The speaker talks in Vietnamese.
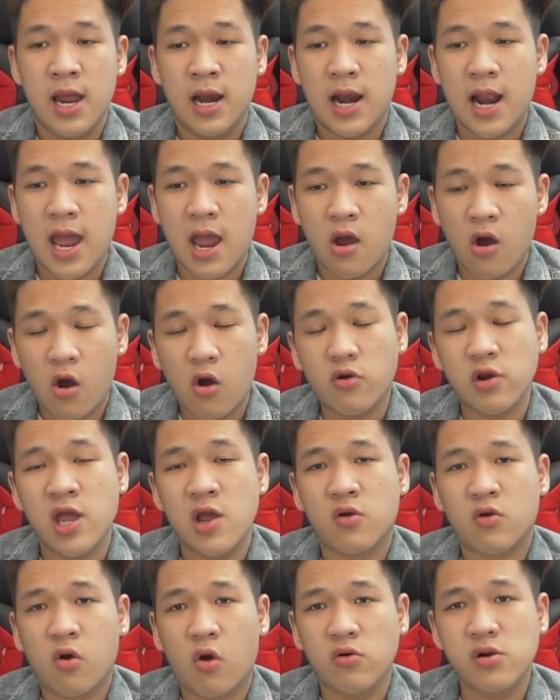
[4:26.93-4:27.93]
là họ
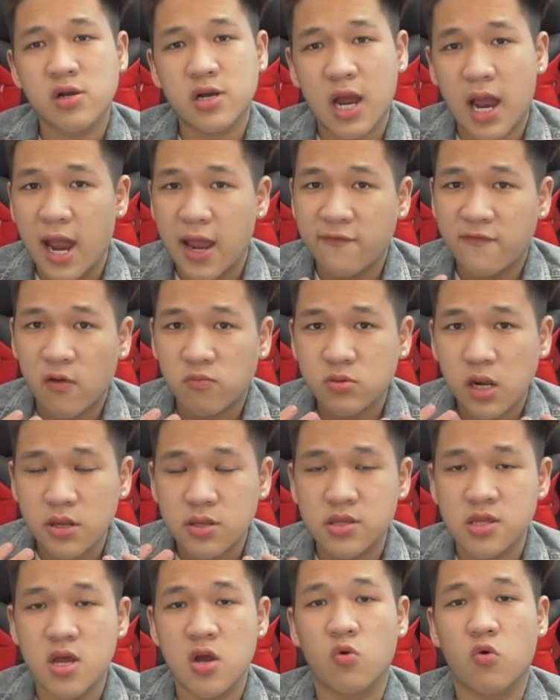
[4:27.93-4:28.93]
đều có những cái phong cách
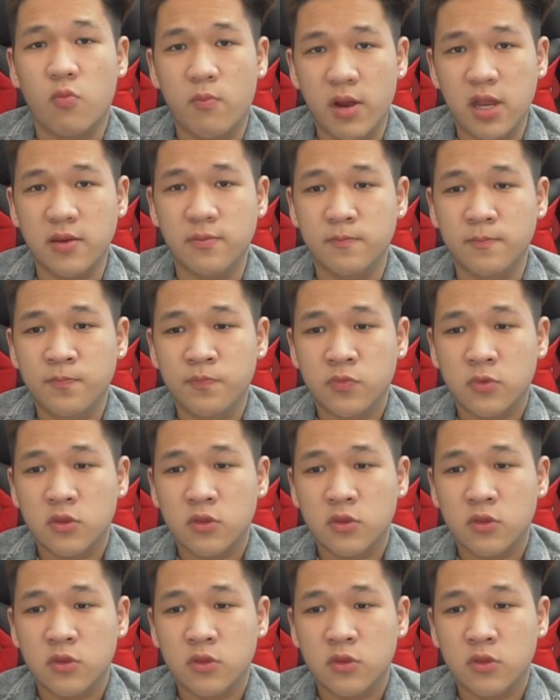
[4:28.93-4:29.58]
riêng của mình